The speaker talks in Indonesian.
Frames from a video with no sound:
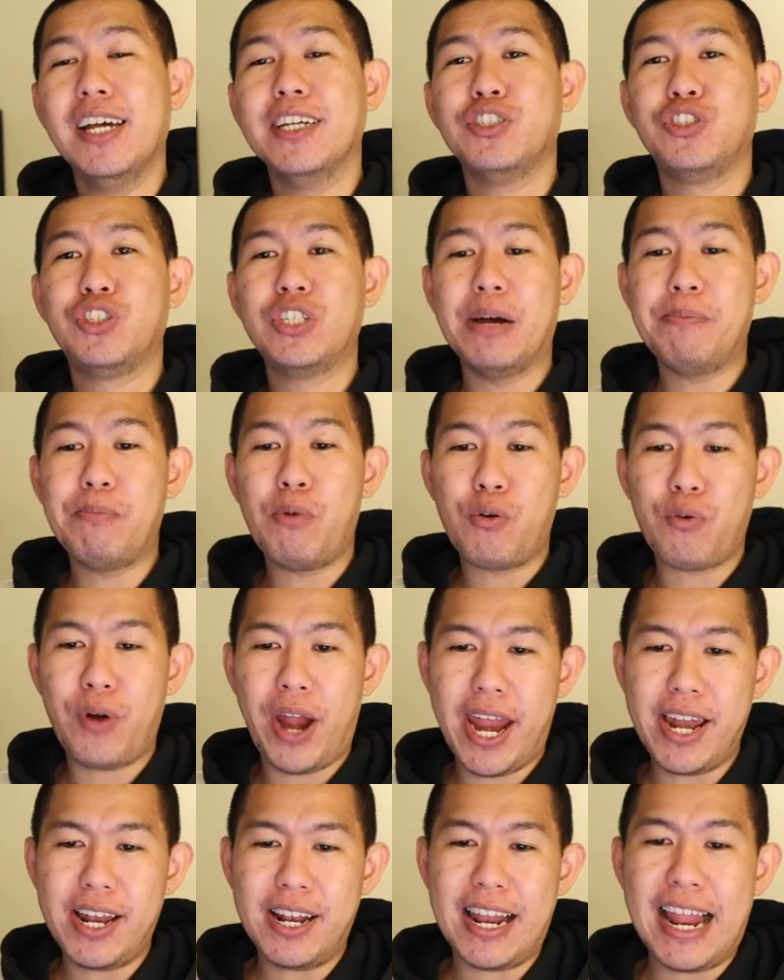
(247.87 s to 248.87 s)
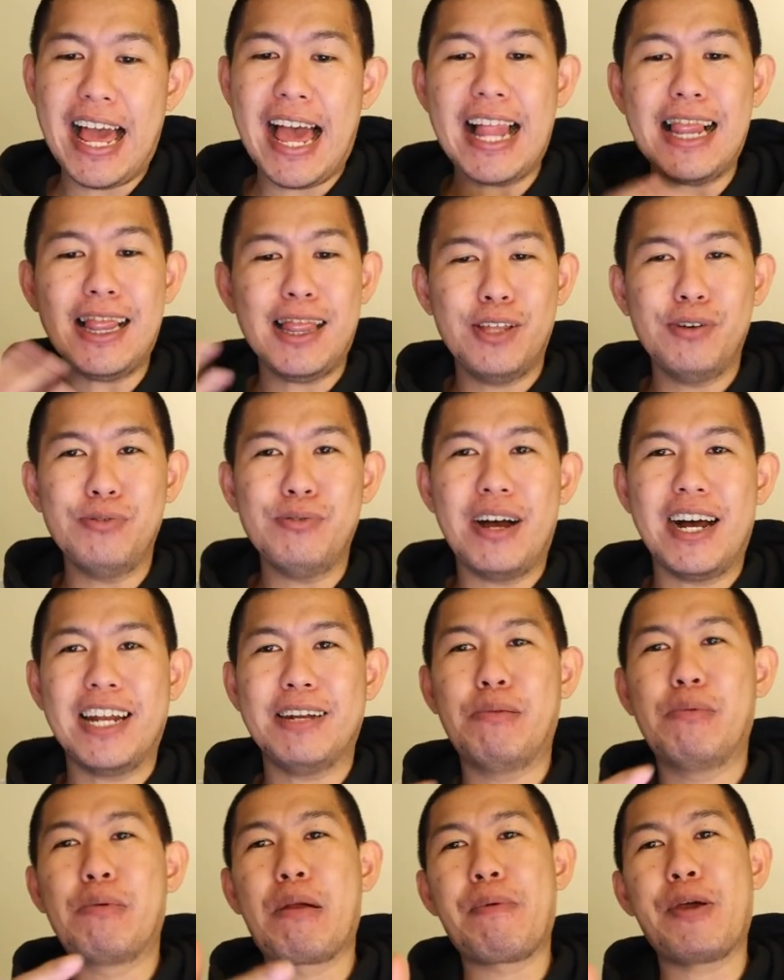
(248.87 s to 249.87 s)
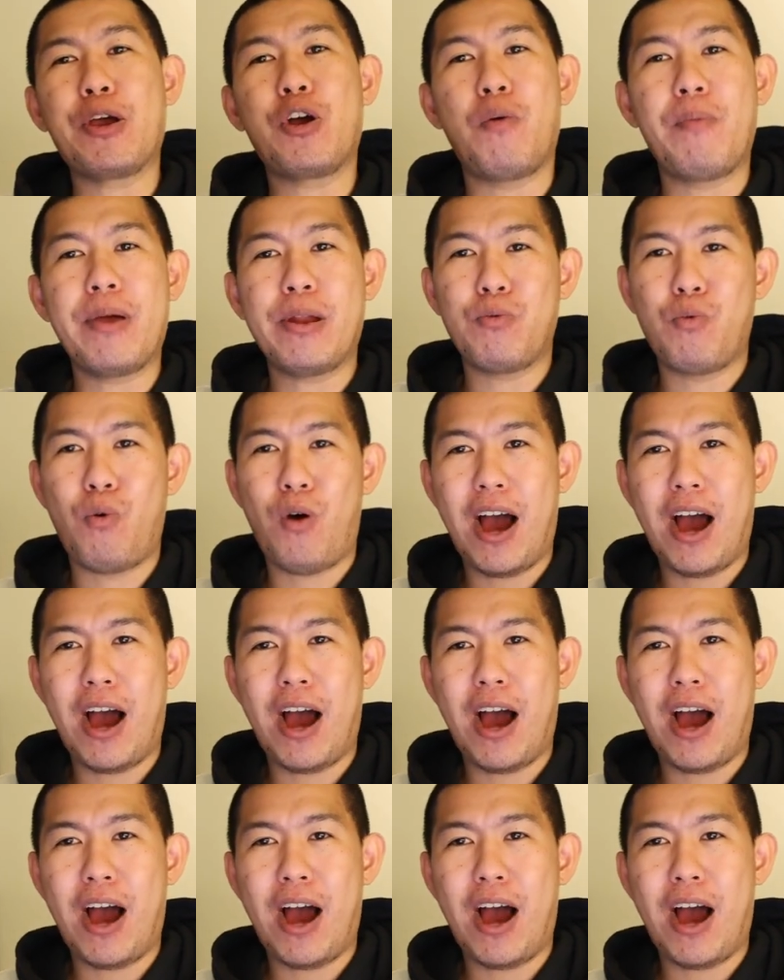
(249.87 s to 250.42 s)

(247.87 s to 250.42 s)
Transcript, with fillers: Jamoran lalu ada beberapa yang komen